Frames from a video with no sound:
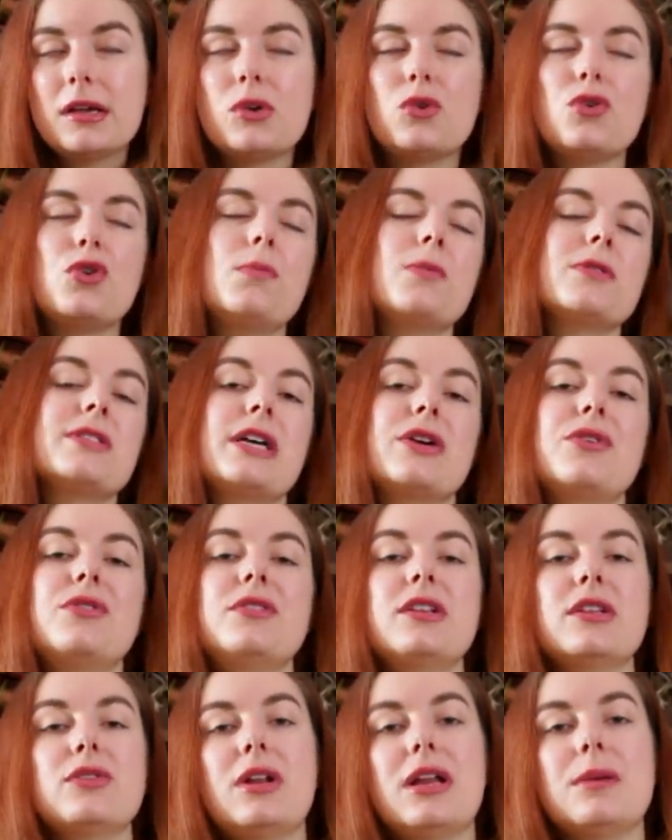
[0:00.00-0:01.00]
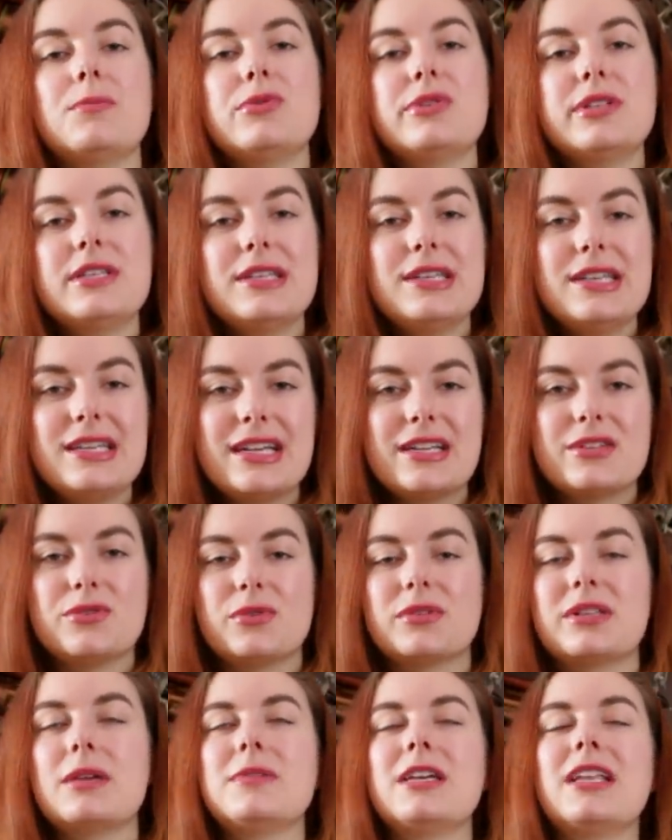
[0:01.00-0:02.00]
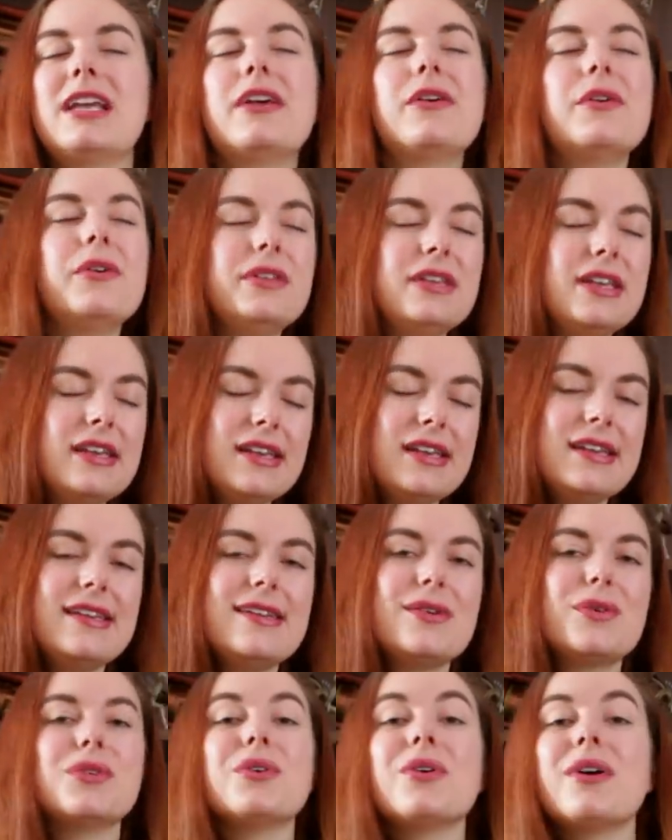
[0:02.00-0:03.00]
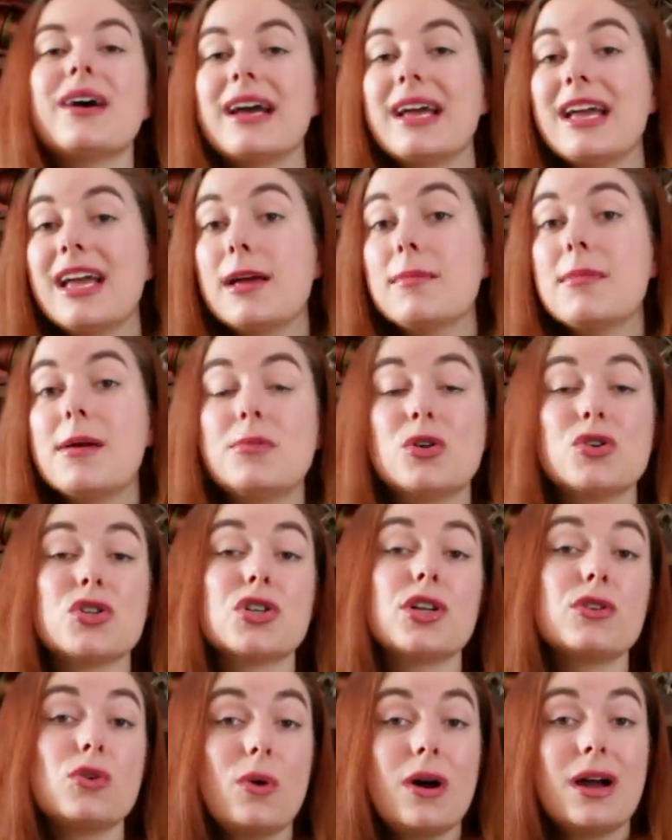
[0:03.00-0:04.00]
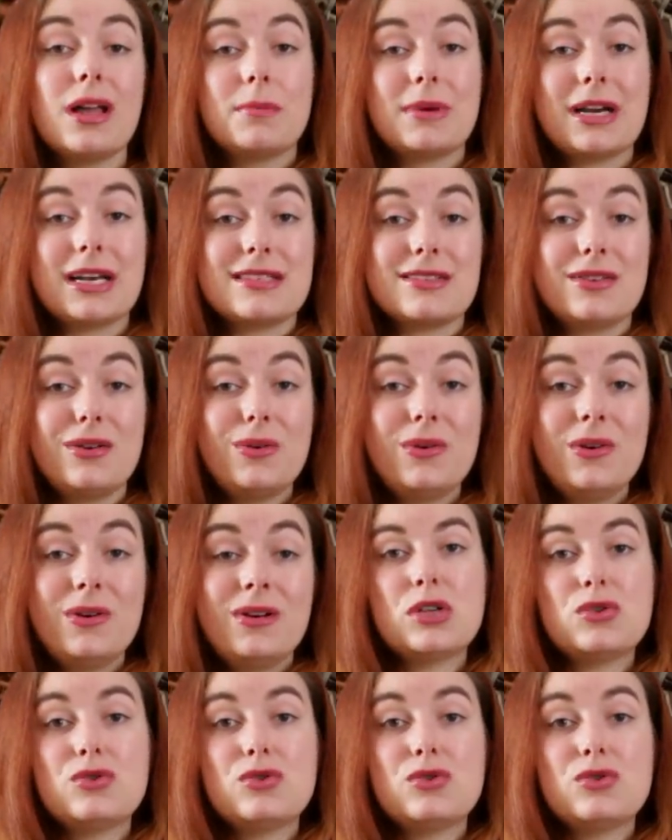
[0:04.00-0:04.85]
Et on commence à connaître la musique, ils sont très bien accueillis, honorés, même le jeune roi est présent,